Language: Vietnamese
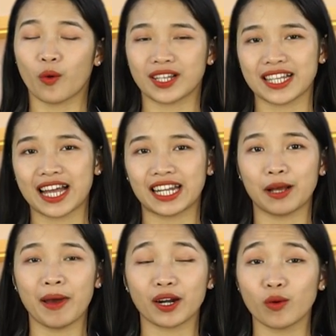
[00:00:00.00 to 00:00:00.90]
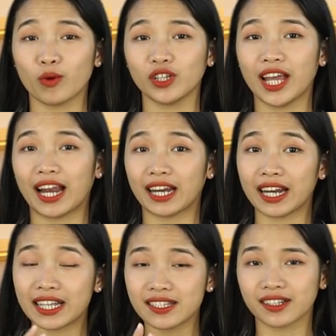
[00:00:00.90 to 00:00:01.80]
Ngoài ra thì các bạn cũng có thể là
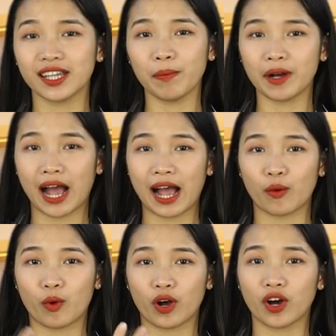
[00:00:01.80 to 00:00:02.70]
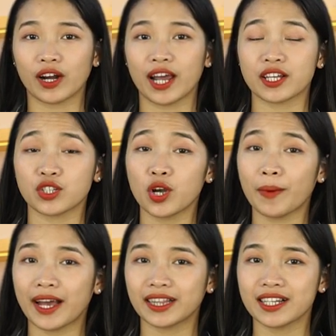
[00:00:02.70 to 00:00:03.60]
đến trực tiếp cửa hàng của Korea Shop
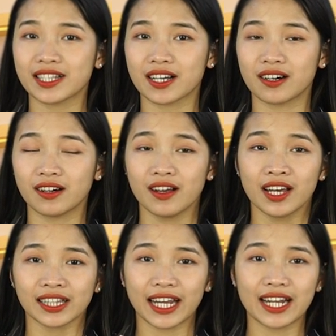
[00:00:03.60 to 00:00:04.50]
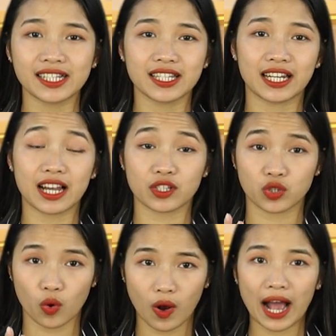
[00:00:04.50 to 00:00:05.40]
24 giờ tại địa chỉ là
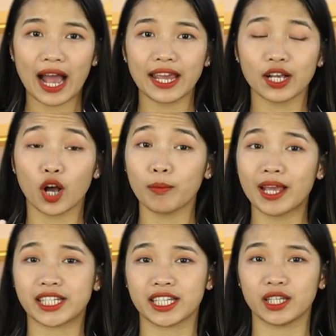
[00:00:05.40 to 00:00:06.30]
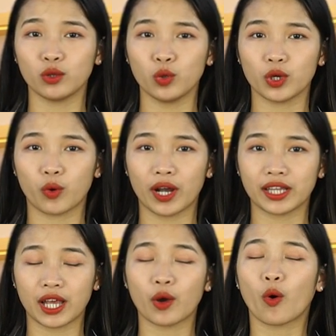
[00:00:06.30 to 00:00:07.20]
số 2 ngõ 79 Thụy Khuê,
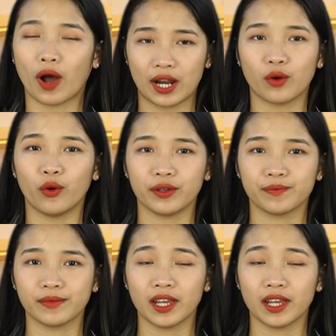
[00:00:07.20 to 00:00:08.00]
Tây Hồ, Hà Nội.